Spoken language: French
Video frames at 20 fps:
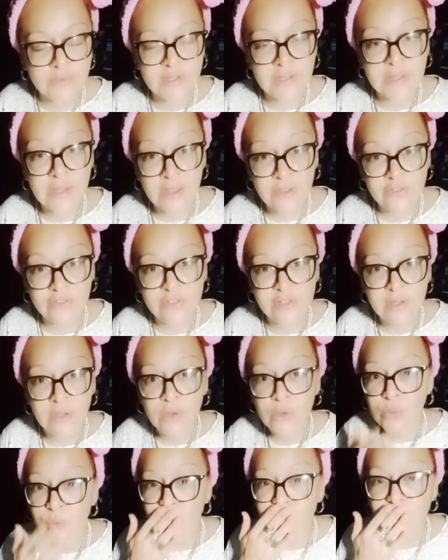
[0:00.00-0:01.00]
d'énergie.
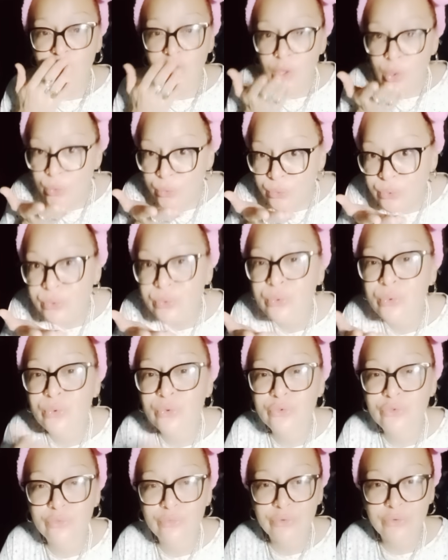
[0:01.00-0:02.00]

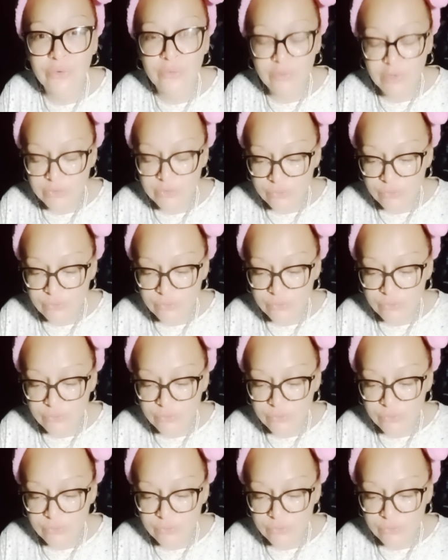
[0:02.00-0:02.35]
Je vous envoie